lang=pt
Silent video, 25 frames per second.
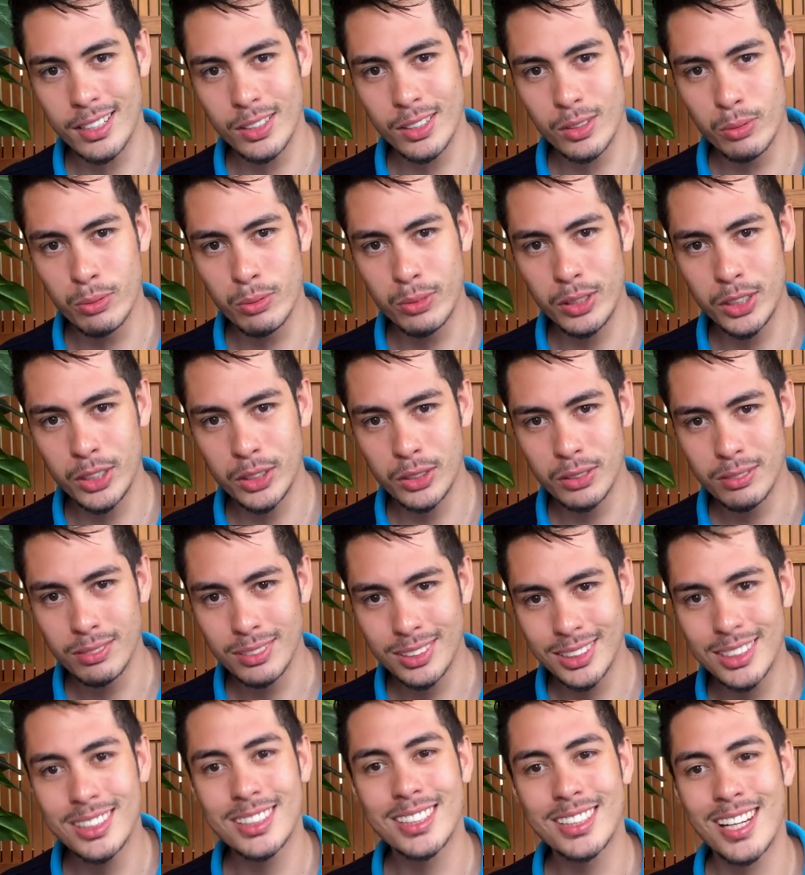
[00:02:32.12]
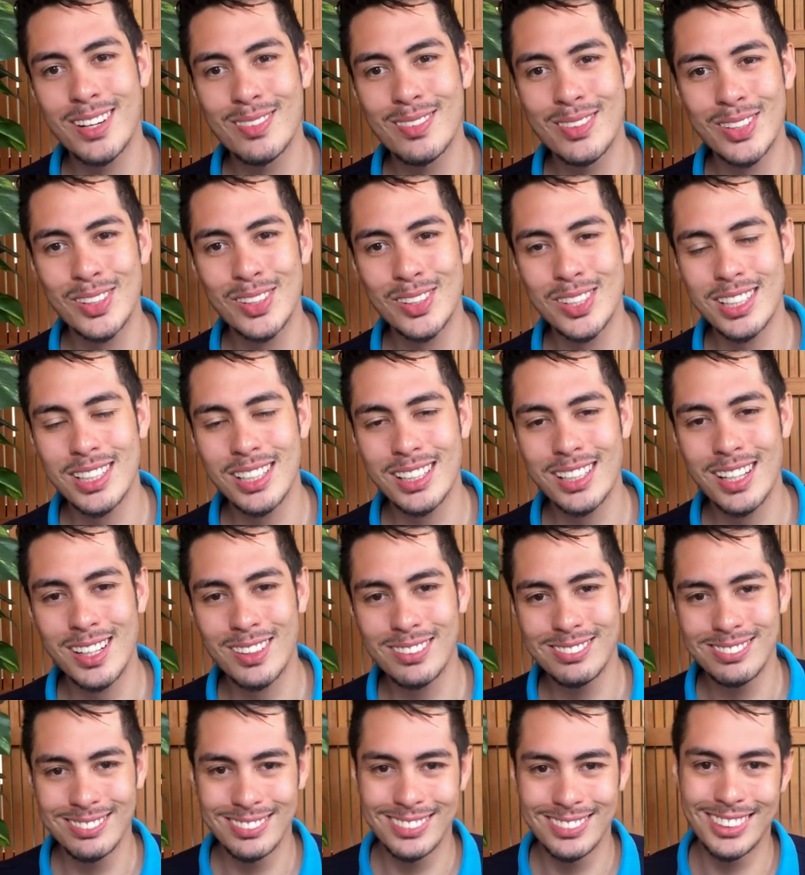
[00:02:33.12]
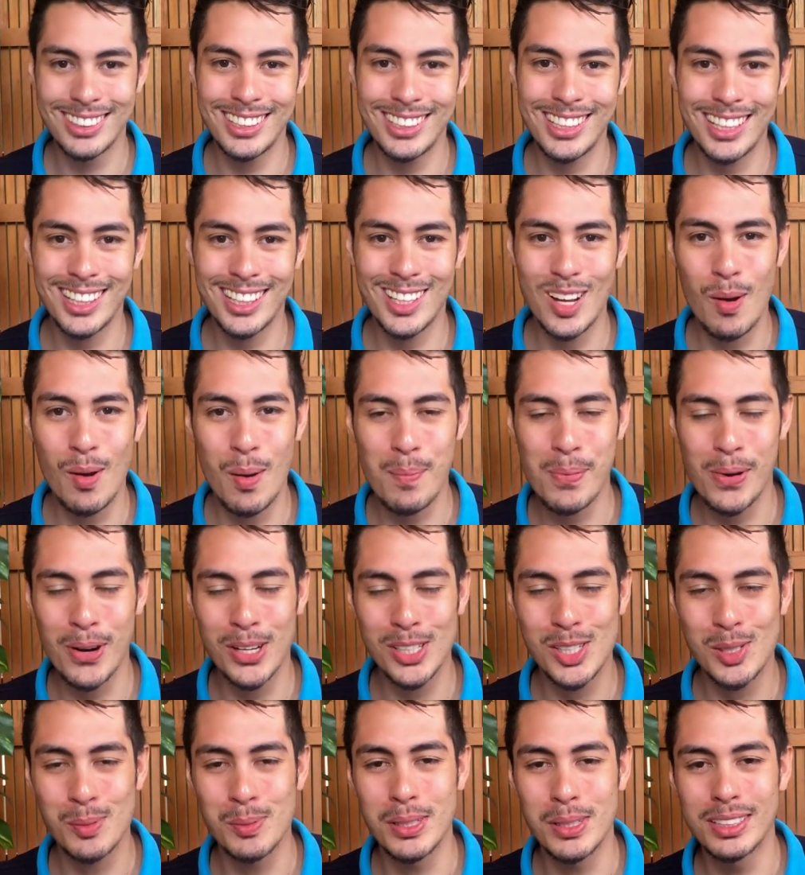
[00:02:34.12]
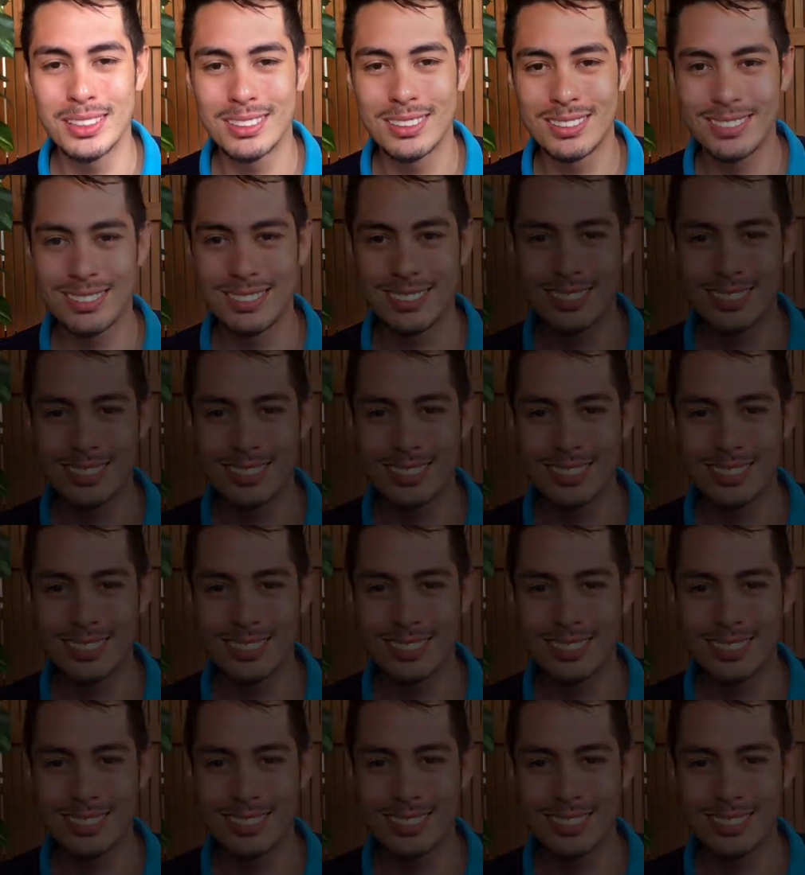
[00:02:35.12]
aqui no vídeo, se inscreva em nosso canal e até uma próxima!